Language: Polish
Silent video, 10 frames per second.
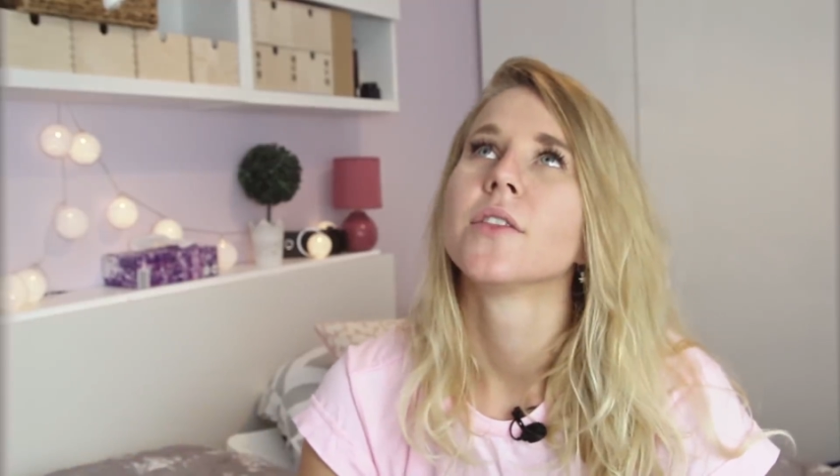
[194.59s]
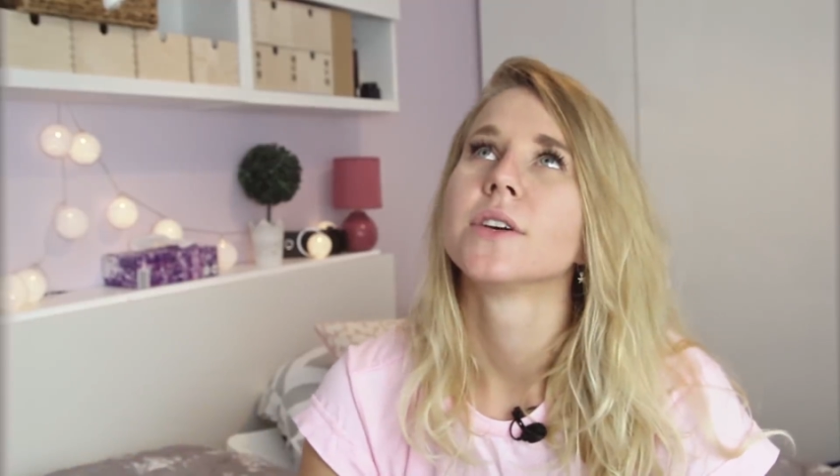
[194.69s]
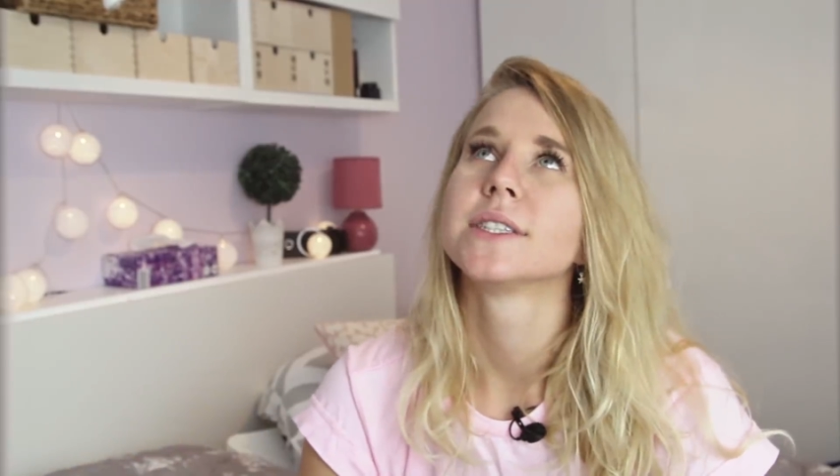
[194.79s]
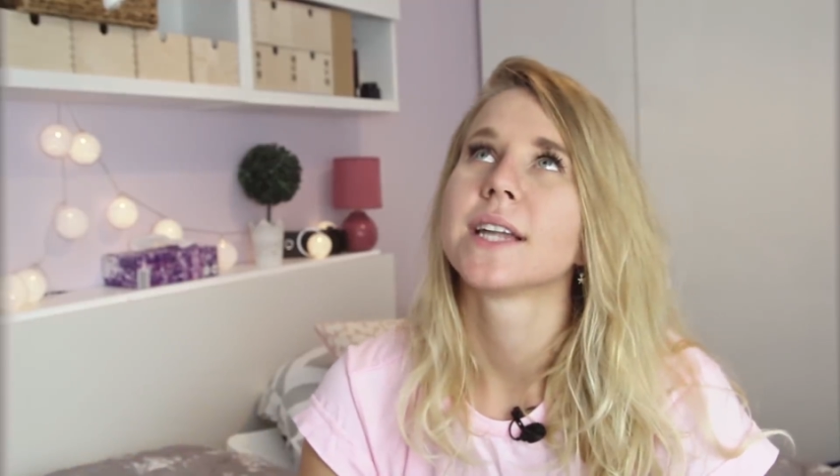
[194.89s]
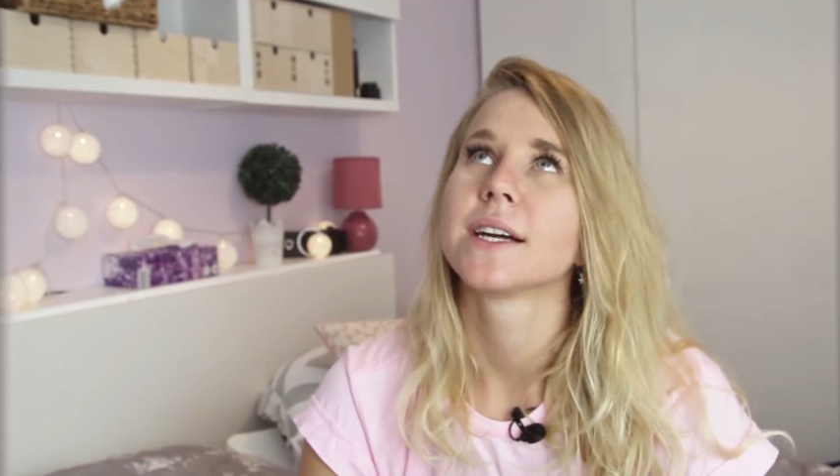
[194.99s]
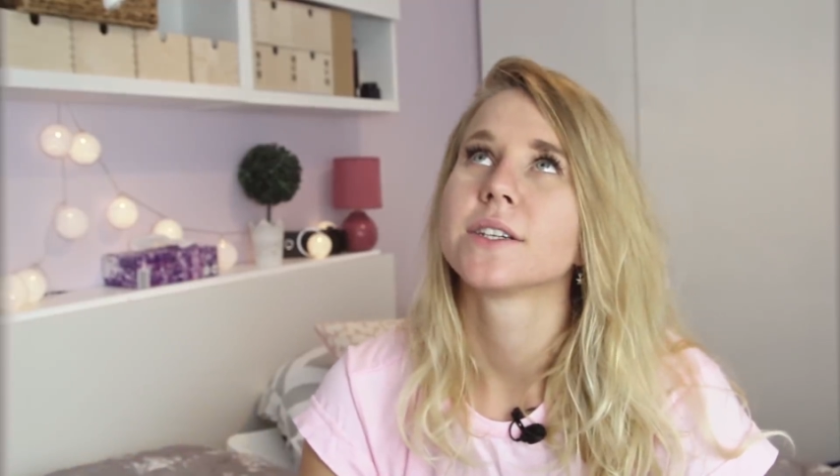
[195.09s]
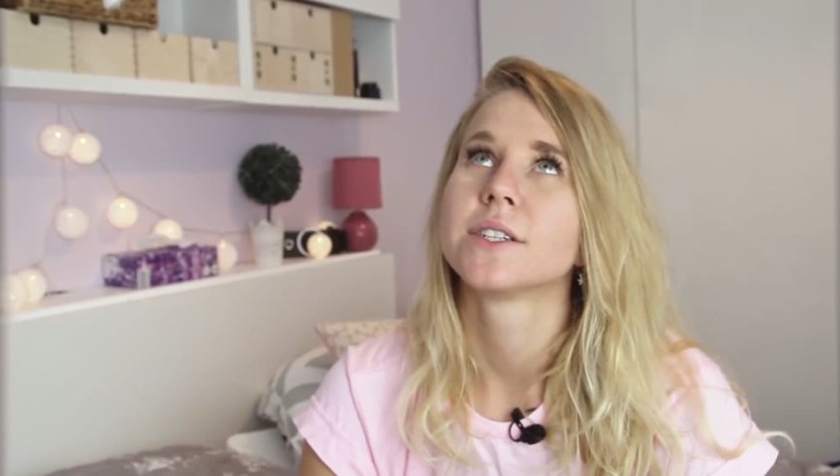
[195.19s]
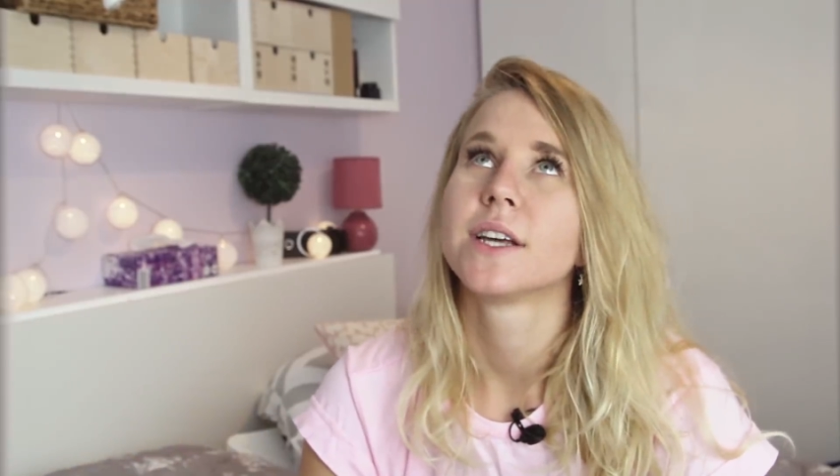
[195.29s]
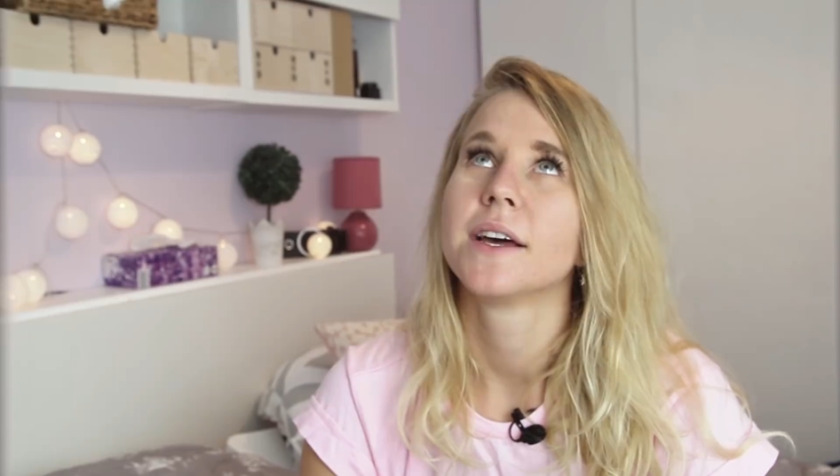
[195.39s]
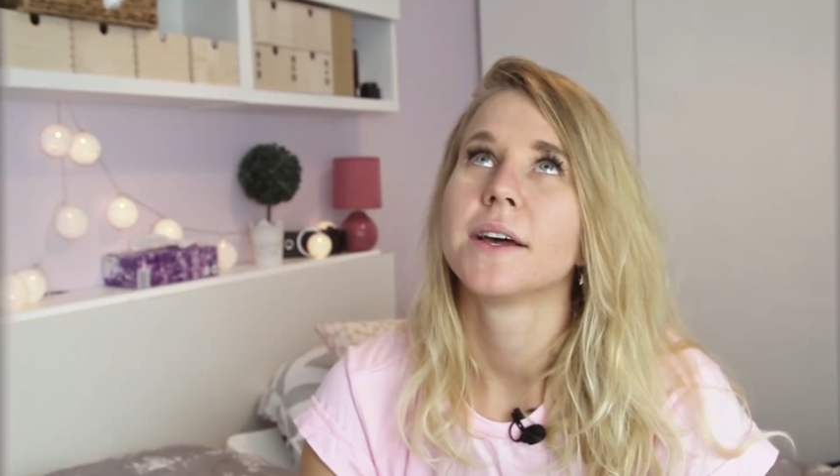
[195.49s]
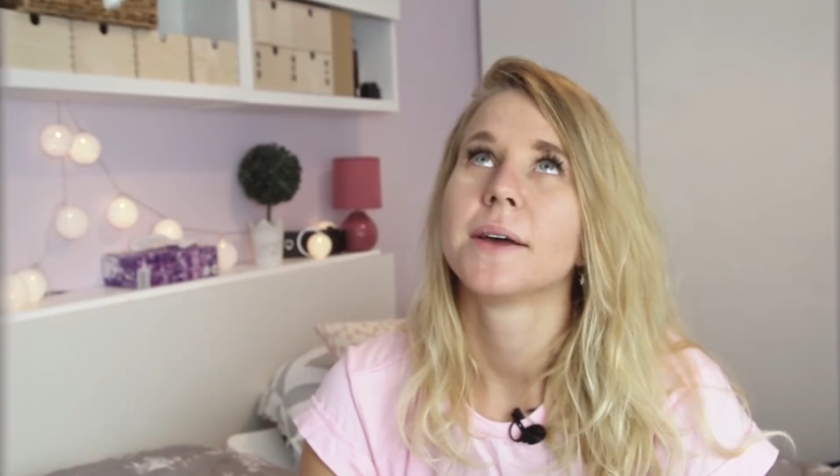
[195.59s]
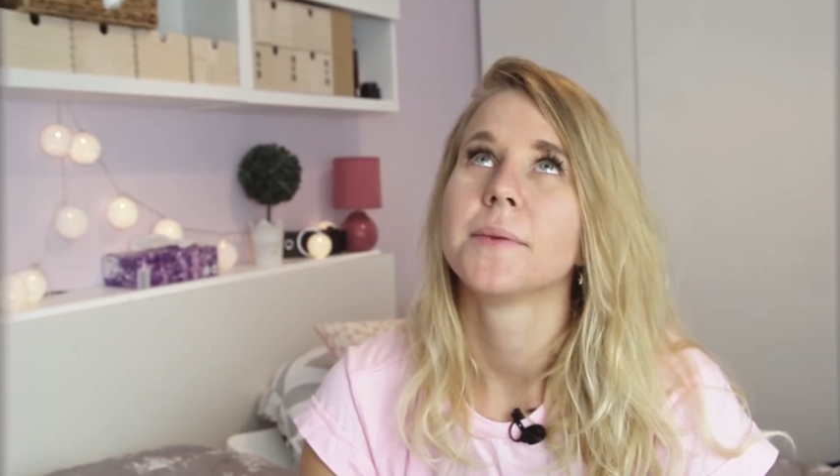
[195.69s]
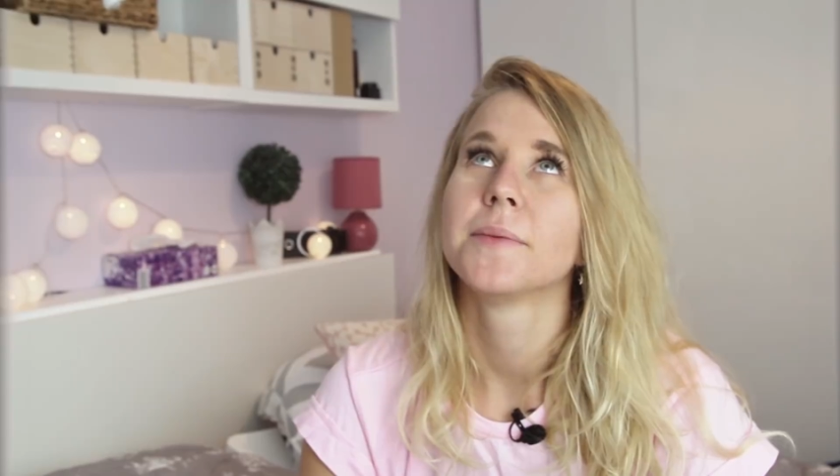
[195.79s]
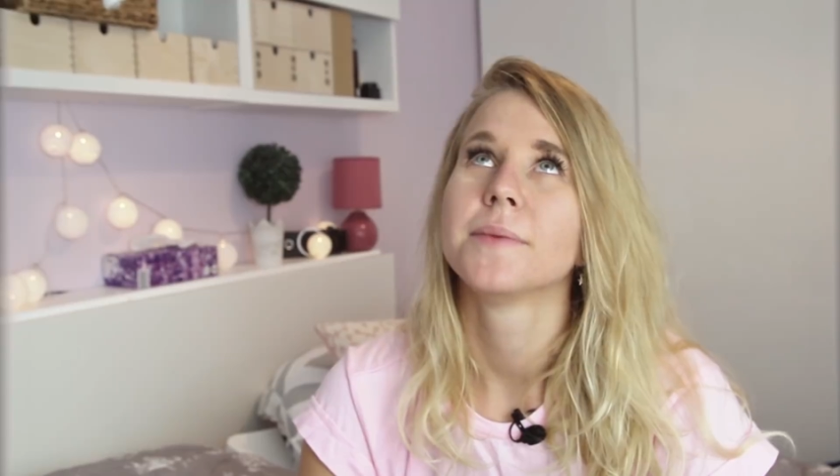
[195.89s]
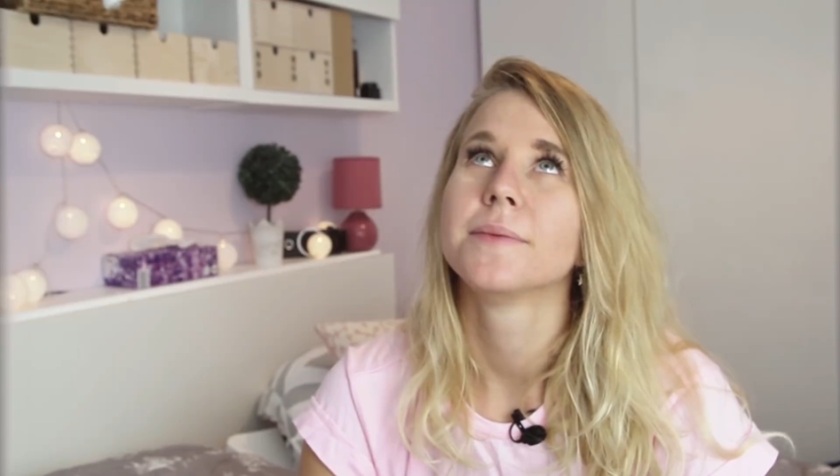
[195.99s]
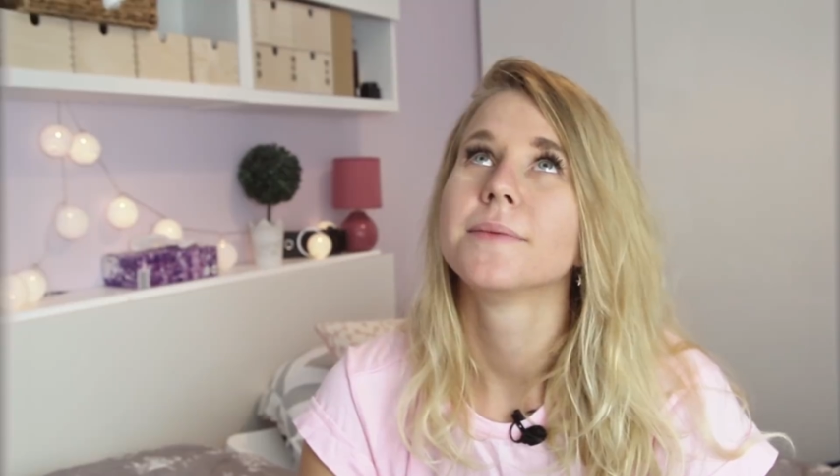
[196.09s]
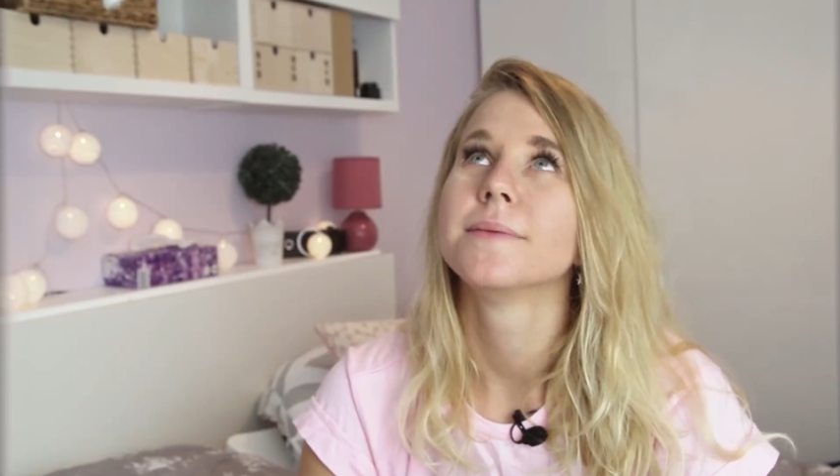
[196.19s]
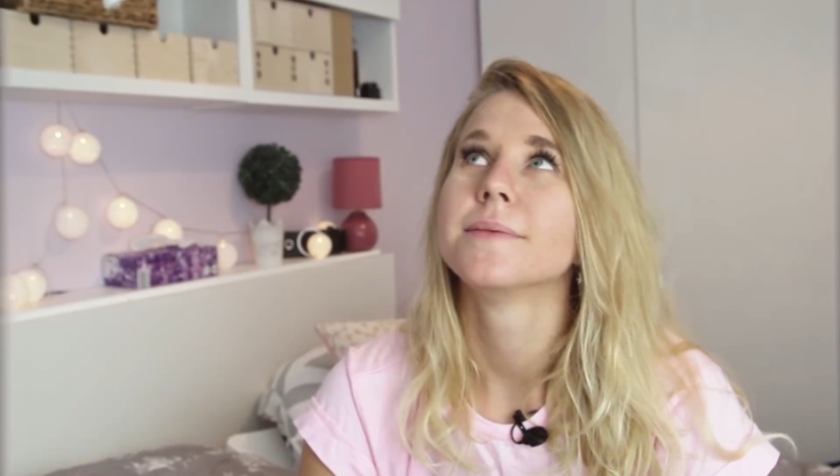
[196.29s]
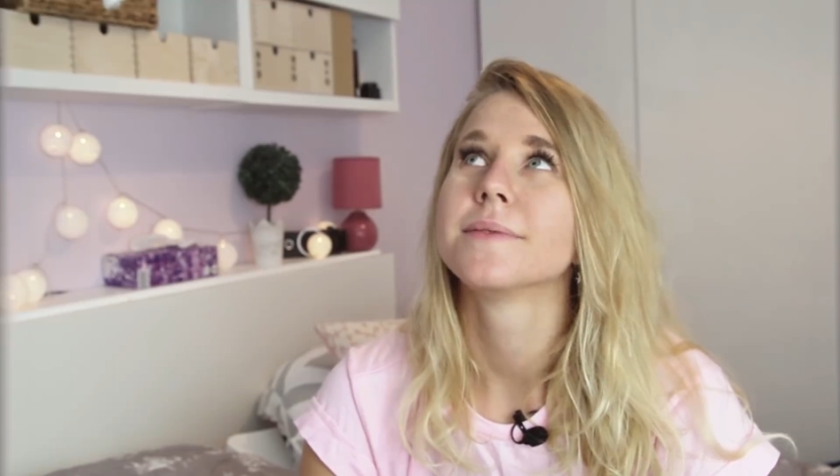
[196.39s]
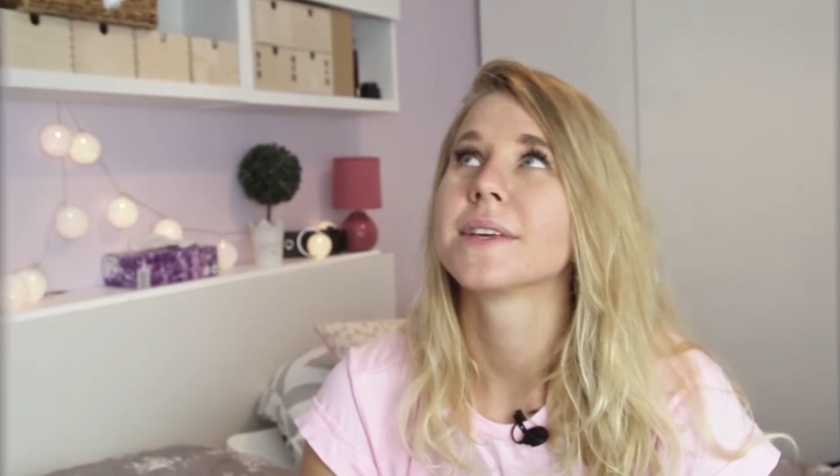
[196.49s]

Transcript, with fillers: to jest tak, że mm,